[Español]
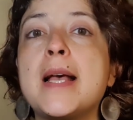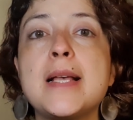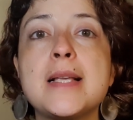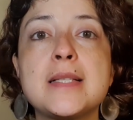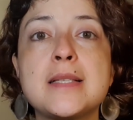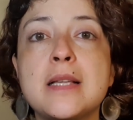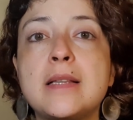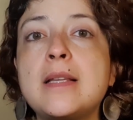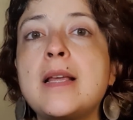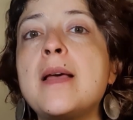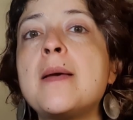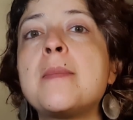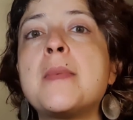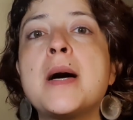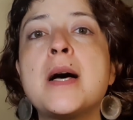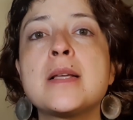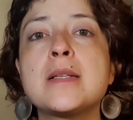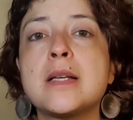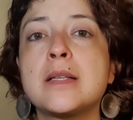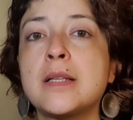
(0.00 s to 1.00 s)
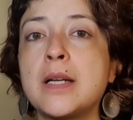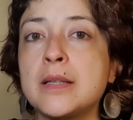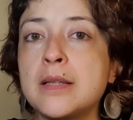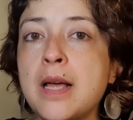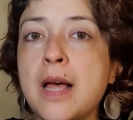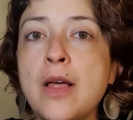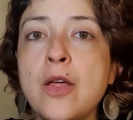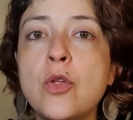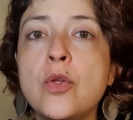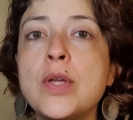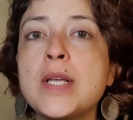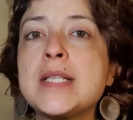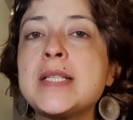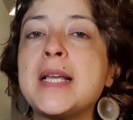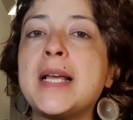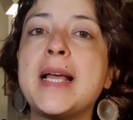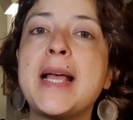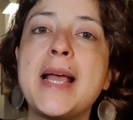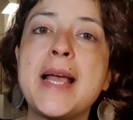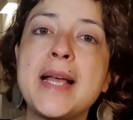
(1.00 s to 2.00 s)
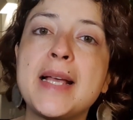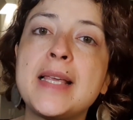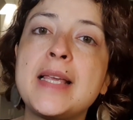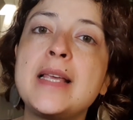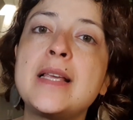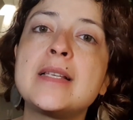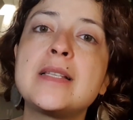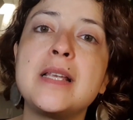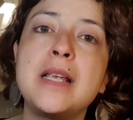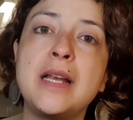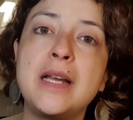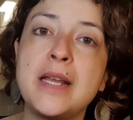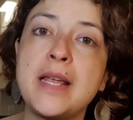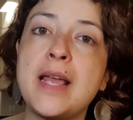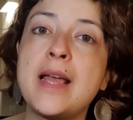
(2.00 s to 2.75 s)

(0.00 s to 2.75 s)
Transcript: este tema se ha tratado desde X, Y,